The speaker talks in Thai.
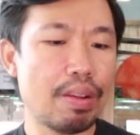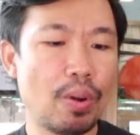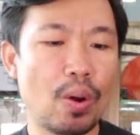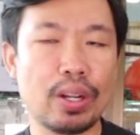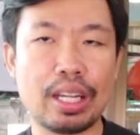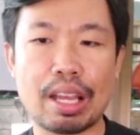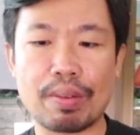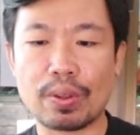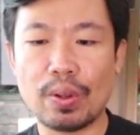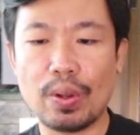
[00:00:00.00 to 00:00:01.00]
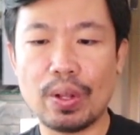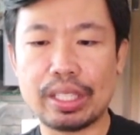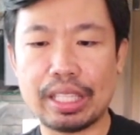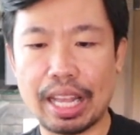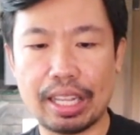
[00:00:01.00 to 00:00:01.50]
ลามองนะครับก็
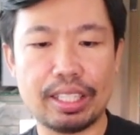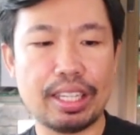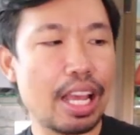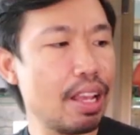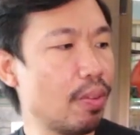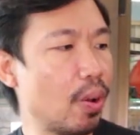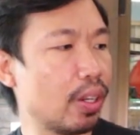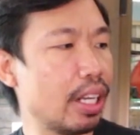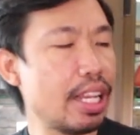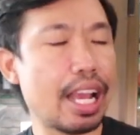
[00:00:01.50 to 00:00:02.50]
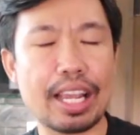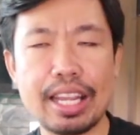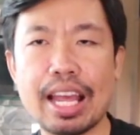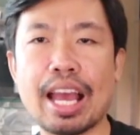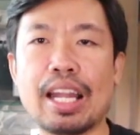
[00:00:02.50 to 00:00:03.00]
จะได้มองได้อย่าง
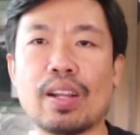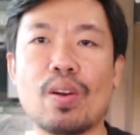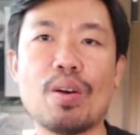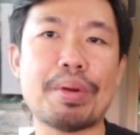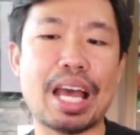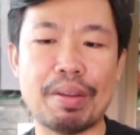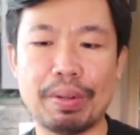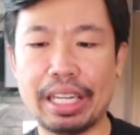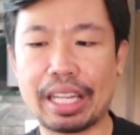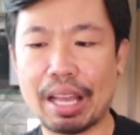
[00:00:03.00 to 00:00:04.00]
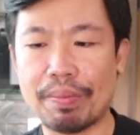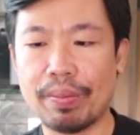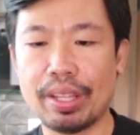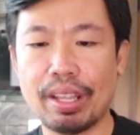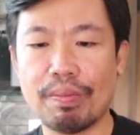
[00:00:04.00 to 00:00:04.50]
ง่ายดายแล้วก็ผ่านไปเลยครับ
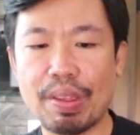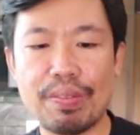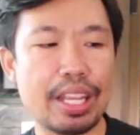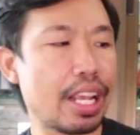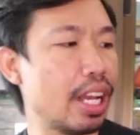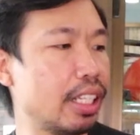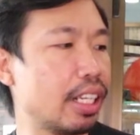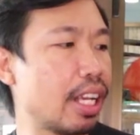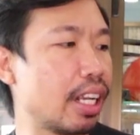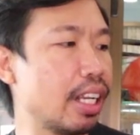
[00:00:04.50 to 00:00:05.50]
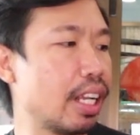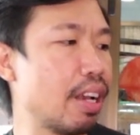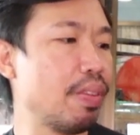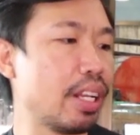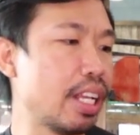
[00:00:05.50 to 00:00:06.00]
ไม่มีรติดขัดนะค
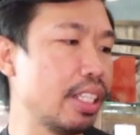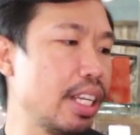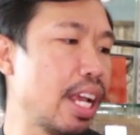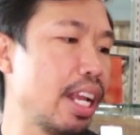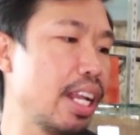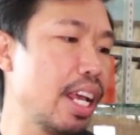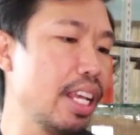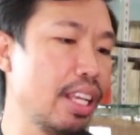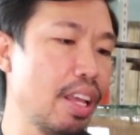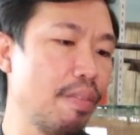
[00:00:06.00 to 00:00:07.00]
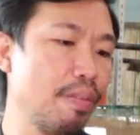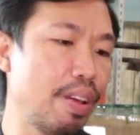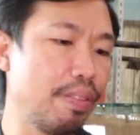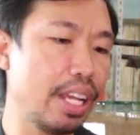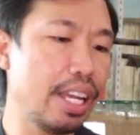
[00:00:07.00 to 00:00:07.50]
รับ เป็นการใช้งานได้
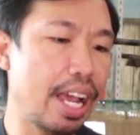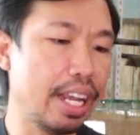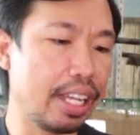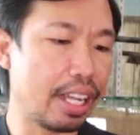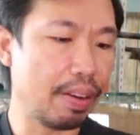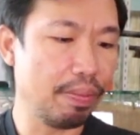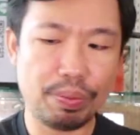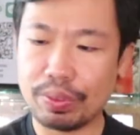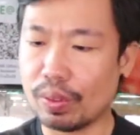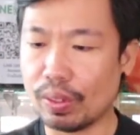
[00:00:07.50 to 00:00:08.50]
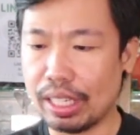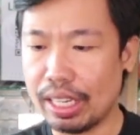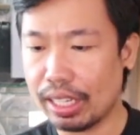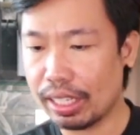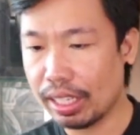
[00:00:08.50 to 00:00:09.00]
แบบง่ายดายนะครับตัว
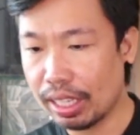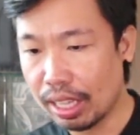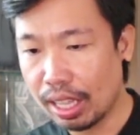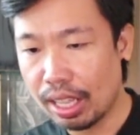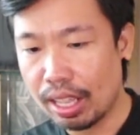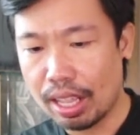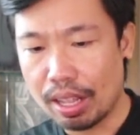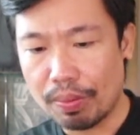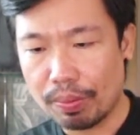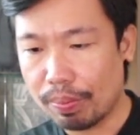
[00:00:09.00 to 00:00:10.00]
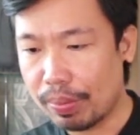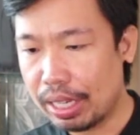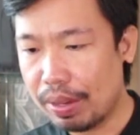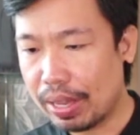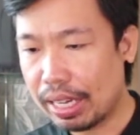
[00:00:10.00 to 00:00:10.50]
นี้ มา
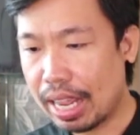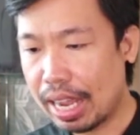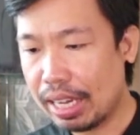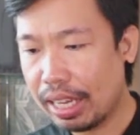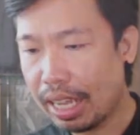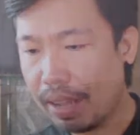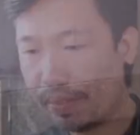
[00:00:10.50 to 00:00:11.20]
ที่พันท้ายนะค